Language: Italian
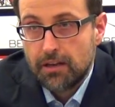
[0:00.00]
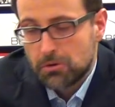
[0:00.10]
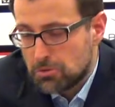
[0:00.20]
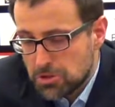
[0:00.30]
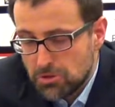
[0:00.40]

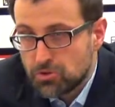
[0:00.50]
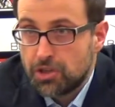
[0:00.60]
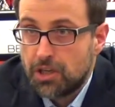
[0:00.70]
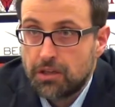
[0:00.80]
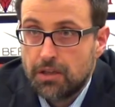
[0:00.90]
così non c'è
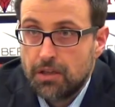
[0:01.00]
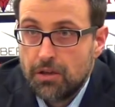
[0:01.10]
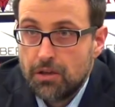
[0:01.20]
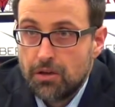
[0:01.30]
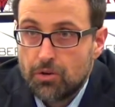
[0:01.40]
niente
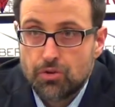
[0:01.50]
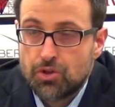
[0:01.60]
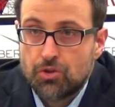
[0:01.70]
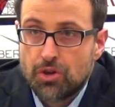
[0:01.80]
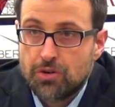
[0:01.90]

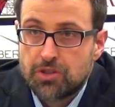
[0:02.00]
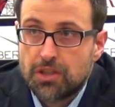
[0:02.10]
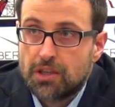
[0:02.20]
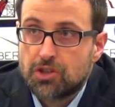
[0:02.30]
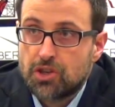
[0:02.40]
così non c'è
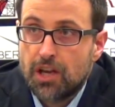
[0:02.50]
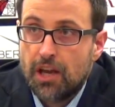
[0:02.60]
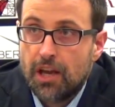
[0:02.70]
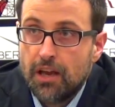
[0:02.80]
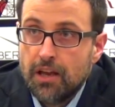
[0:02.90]
un'estetica,
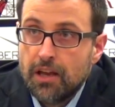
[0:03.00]
c'è